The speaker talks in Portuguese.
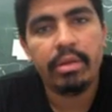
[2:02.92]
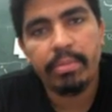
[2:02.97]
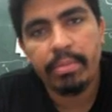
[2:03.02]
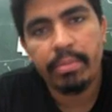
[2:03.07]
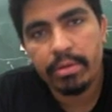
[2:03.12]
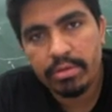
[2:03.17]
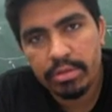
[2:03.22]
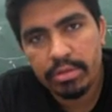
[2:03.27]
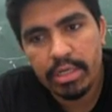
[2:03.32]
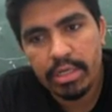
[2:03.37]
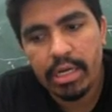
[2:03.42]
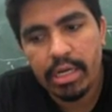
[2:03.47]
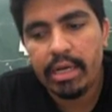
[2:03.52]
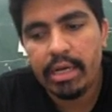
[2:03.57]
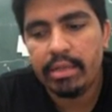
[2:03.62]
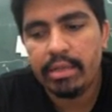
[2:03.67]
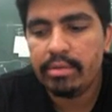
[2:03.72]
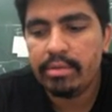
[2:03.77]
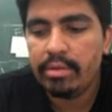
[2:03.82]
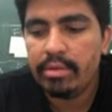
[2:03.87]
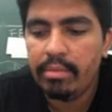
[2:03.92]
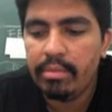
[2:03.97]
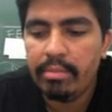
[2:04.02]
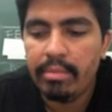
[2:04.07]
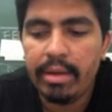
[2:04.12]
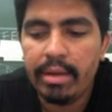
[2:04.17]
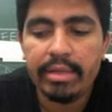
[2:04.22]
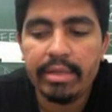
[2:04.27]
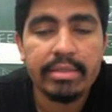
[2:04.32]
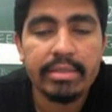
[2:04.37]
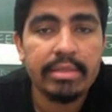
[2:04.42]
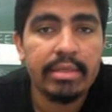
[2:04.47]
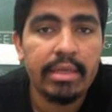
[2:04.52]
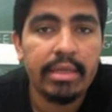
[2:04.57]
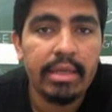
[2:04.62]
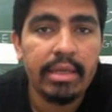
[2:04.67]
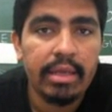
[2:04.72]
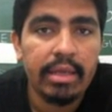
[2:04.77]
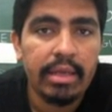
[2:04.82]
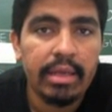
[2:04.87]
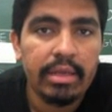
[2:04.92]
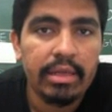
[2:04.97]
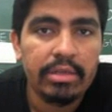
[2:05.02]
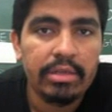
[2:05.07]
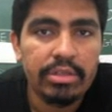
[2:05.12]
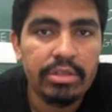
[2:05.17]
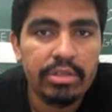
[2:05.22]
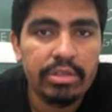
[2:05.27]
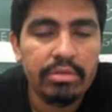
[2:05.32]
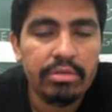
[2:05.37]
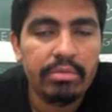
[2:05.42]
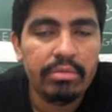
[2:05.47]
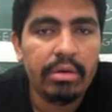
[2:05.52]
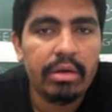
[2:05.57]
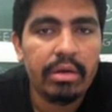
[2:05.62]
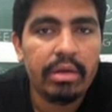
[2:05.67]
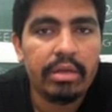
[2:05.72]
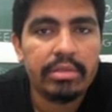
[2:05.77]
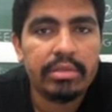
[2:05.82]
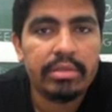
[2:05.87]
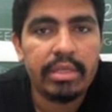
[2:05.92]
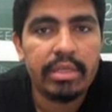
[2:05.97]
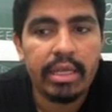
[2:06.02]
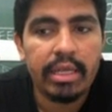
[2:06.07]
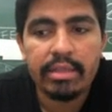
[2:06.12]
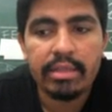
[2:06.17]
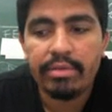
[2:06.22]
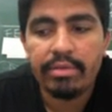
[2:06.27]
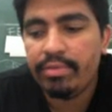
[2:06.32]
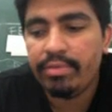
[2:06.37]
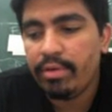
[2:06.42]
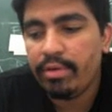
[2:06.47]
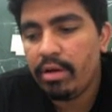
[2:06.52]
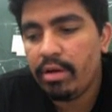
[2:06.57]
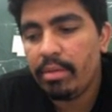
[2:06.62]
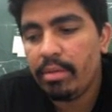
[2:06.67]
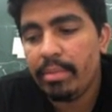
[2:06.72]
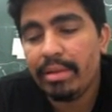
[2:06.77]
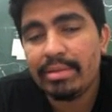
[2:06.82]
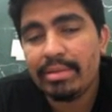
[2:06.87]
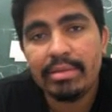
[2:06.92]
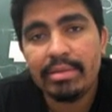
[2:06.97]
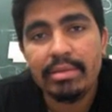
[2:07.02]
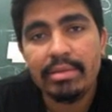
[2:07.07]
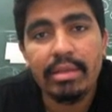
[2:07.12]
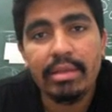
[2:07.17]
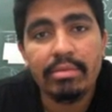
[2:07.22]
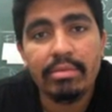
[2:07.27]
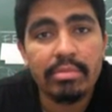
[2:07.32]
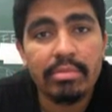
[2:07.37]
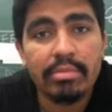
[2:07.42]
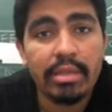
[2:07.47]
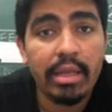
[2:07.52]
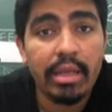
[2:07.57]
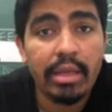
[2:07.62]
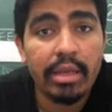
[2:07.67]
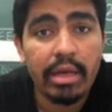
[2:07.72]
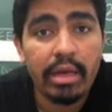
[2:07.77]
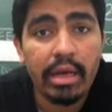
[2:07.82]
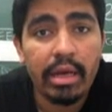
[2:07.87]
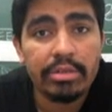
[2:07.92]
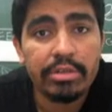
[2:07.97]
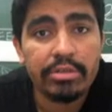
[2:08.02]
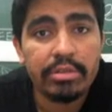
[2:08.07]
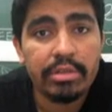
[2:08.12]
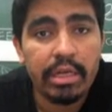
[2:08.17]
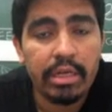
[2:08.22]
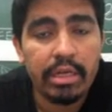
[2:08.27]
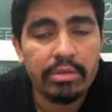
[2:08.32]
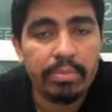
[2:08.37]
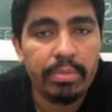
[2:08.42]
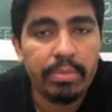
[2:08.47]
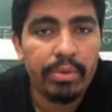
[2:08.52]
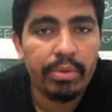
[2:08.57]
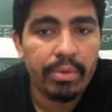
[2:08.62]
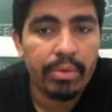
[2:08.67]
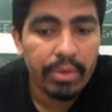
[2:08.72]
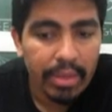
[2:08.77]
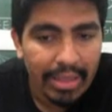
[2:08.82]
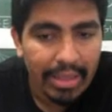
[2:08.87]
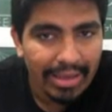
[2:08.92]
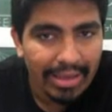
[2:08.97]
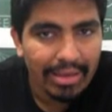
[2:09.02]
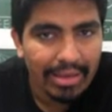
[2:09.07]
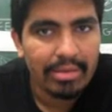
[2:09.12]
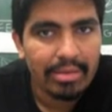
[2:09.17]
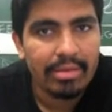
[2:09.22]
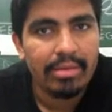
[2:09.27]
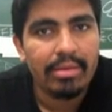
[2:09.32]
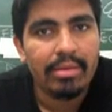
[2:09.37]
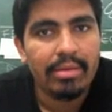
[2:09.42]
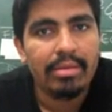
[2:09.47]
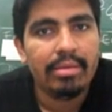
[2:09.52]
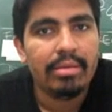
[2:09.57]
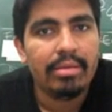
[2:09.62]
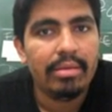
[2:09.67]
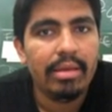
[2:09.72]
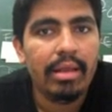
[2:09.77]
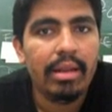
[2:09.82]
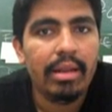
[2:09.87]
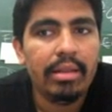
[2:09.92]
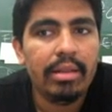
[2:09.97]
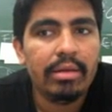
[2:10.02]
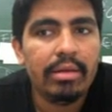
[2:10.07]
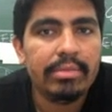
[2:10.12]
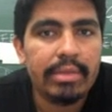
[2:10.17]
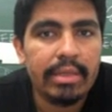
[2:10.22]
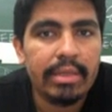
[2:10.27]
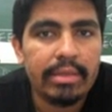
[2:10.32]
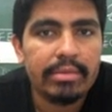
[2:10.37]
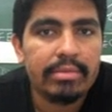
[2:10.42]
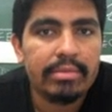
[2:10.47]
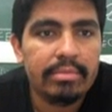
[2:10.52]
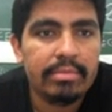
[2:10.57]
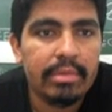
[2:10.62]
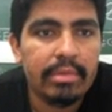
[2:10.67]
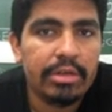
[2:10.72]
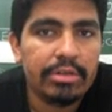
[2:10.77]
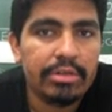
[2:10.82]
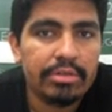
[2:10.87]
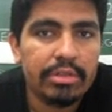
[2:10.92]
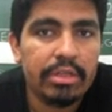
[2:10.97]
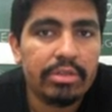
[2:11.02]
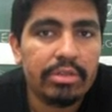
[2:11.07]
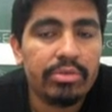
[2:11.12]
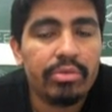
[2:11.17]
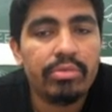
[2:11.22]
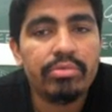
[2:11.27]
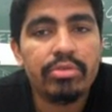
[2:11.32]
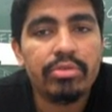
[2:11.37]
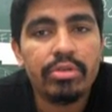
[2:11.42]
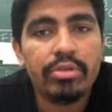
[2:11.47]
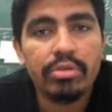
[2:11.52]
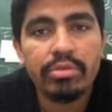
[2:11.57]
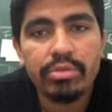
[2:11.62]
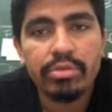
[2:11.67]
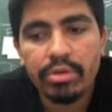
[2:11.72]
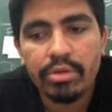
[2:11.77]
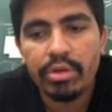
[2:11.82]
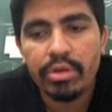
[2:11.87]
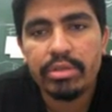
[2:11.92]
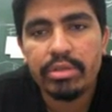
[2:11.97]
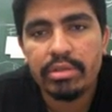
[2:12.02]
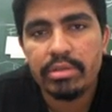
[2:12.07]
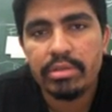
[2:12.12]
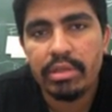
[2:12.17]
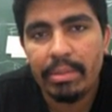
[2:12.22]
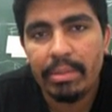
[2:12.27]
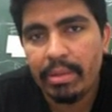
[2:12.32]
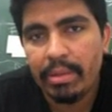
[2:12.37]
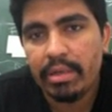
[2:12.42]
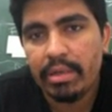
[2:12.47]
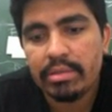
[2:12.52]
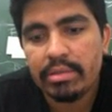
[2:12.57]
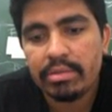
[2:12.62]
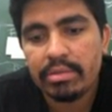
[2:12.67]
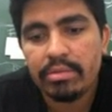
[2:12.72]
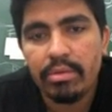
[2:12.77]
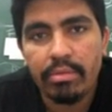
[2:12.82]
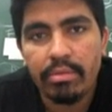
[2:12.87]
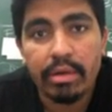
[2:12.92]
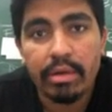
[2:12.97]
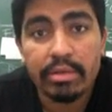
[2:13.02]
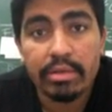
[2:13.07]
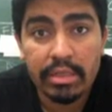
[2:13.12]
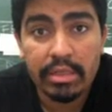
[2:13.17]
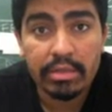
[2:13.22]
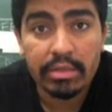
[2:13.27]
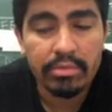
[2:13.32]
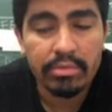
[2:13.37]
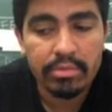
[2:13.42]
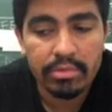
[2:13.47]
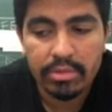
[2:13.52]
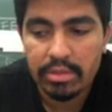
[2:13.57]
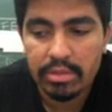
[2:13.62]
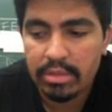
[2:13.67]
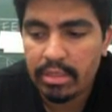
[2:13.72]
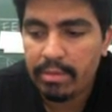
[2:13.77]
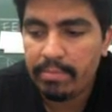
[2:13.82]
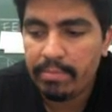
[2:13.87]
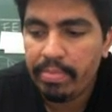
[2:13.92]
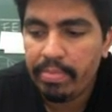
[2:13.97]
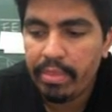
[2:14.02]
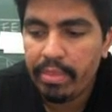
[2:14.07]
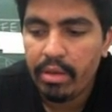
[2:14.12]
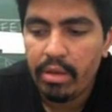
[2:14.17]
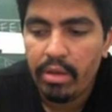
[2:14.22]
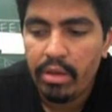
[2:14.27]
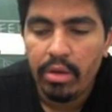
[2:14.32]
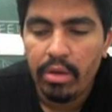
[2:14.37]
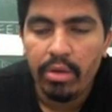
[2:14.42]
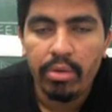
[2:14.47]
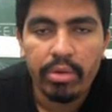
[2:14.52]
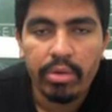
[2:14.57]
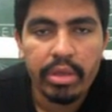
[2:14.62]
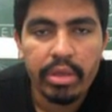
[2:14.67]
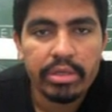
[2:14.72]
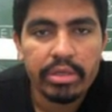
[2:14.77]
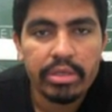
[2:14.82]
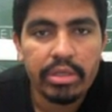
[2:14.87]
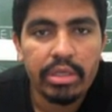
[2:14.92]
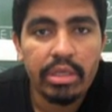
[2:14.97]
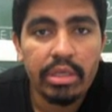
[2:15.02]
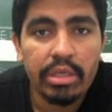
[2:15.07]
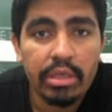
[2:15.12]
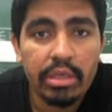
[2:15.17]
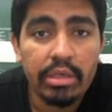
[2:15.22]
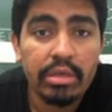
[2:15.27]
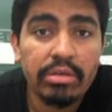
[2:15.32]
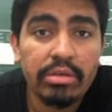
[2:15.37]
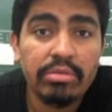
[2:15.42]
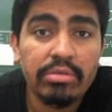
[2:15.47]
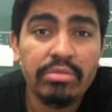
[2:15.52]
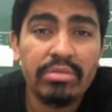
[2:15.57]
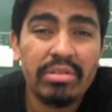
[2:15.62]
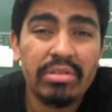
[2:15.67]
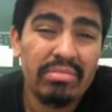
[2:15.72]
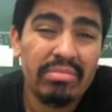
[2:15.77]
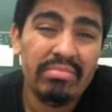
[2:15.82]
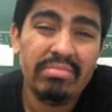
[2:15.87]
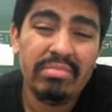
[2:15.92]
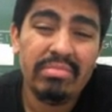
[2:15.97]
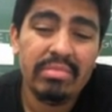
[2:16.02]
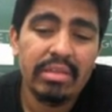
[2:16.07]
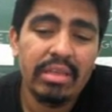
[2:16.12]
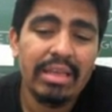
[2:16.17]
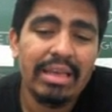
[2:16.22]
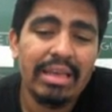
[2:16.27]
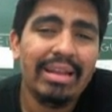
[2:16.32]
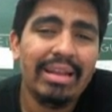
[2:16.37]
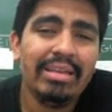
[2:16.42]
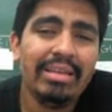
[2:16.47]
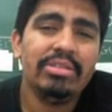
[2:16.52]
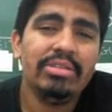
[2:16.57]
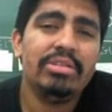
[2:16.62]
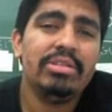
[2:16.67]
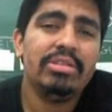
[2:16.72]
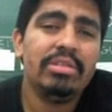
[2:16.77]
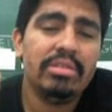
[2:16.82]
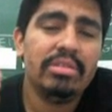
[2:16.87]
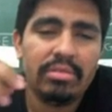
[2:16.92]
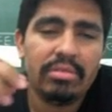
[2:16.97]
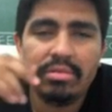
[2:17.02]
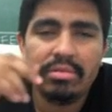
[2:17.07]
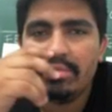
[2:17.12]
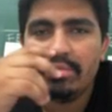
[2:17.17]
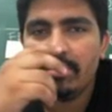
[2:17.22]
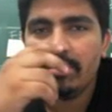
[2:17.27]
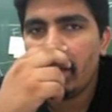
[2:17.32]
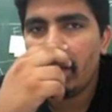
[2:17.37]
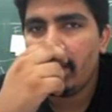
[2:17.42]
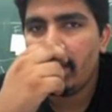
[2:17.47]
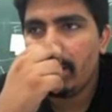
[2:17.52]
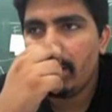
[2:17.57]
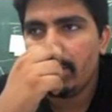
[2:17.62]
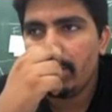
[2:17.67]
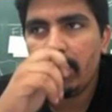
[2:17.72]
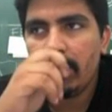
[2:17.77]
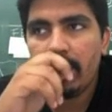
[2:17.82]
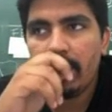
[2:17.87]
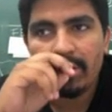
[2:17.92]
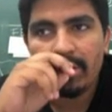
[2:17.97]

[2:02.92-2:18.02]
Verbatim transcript: que prejudicado, mas de uma certa forma não tem ajudado porque ele não tem ajudado com soluções, apenas com as denúncias, né? O que é, e, e, e além disso, o que